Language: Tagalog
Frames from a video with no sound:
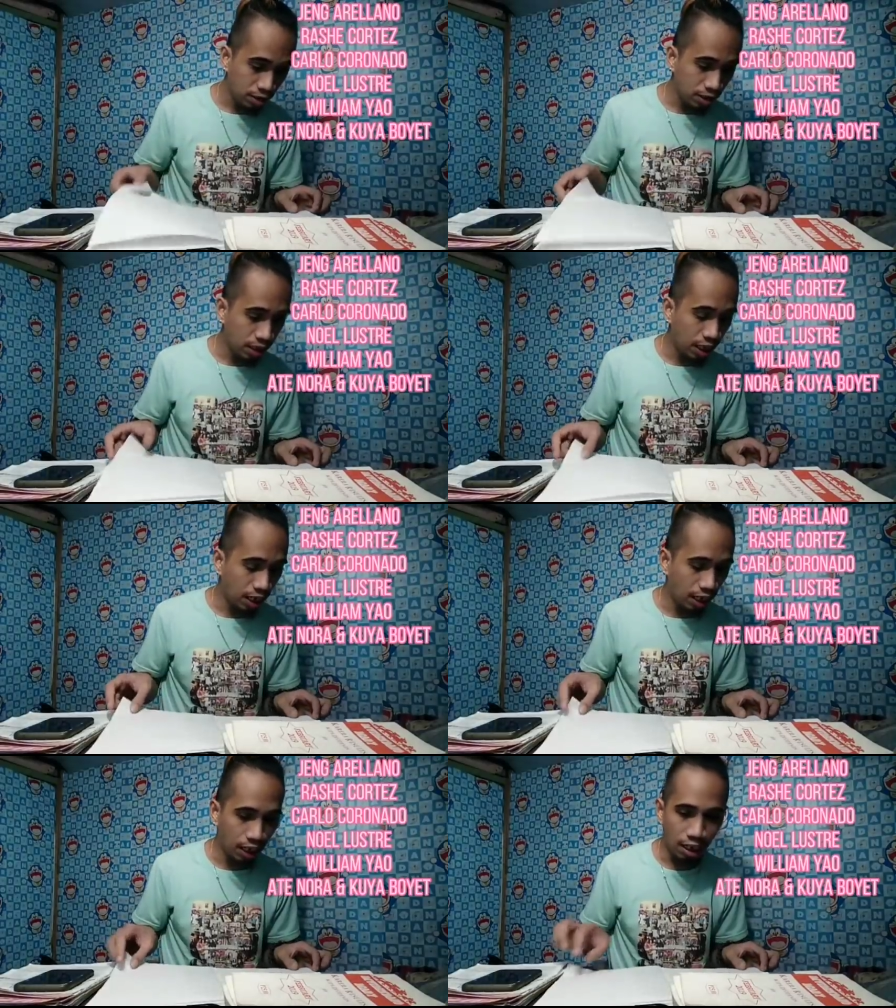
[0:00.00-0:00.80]
sa
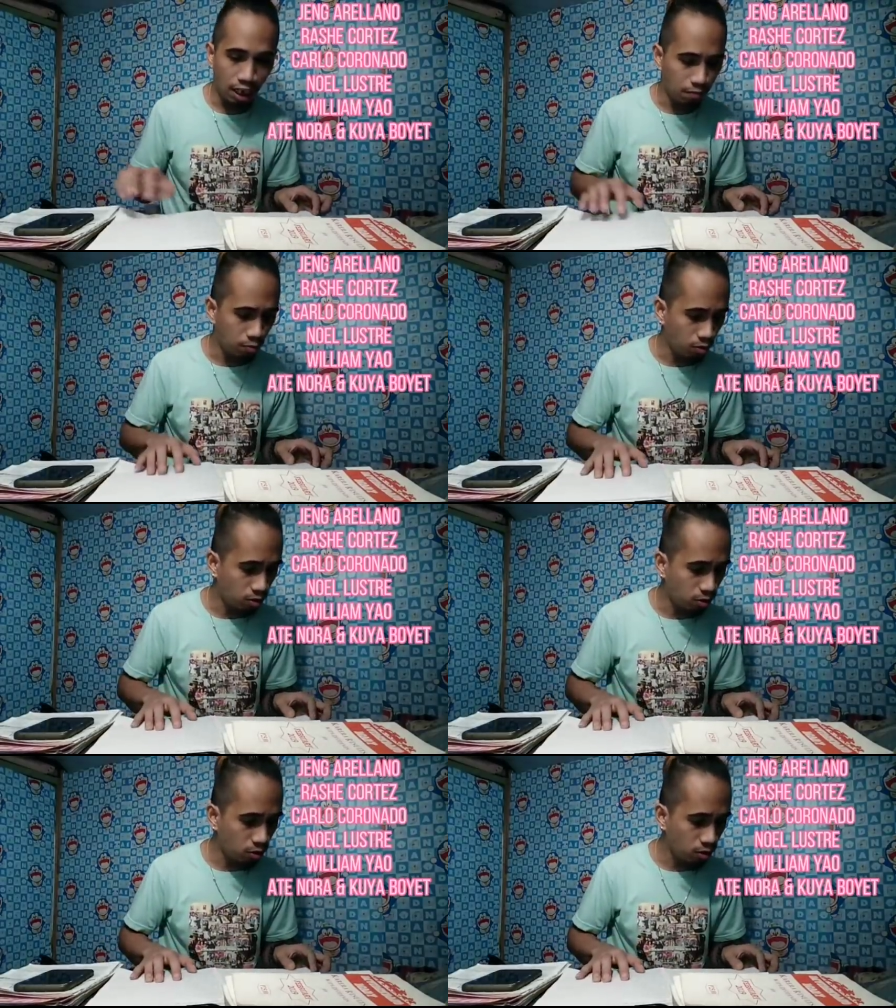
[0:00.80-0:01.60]
raffle
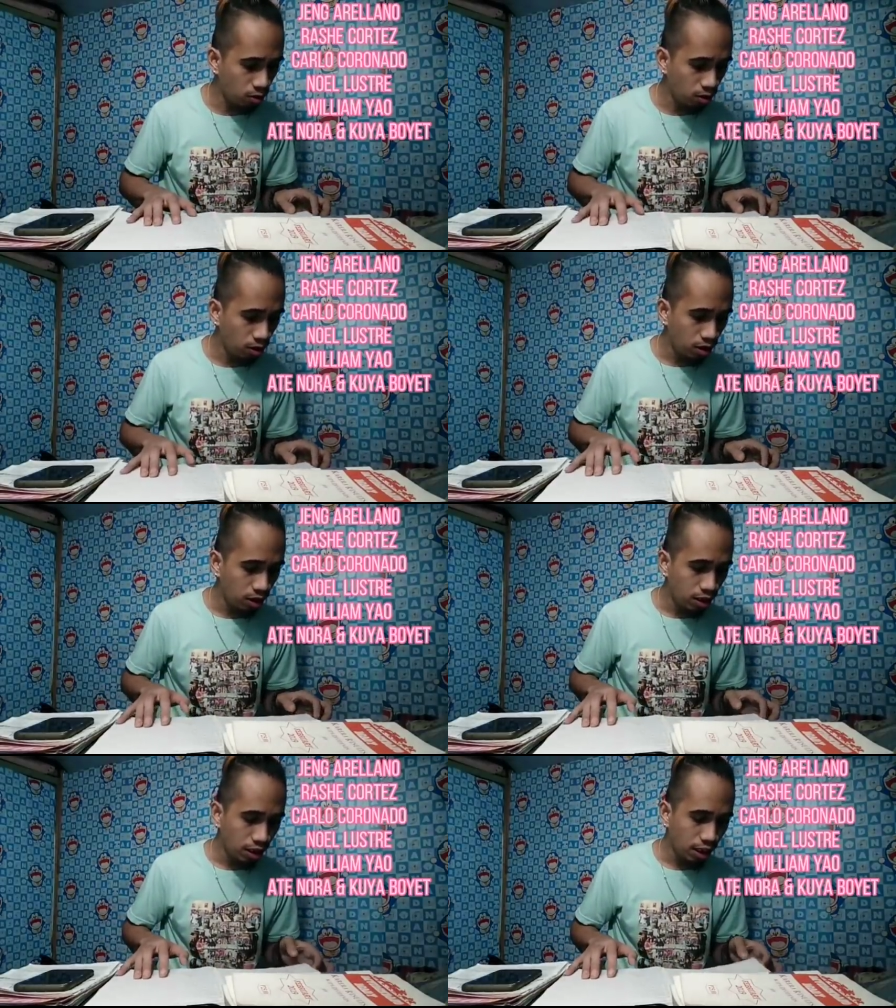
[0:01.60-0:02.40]
ko
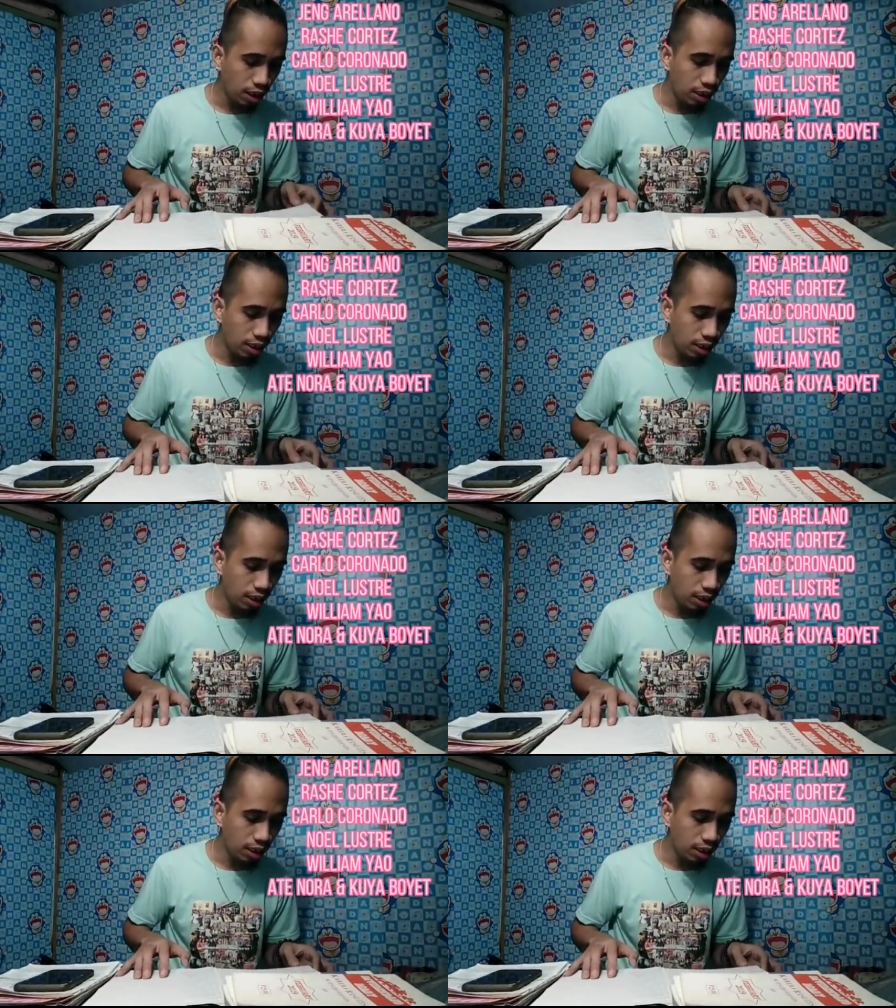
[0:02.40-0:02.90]
kay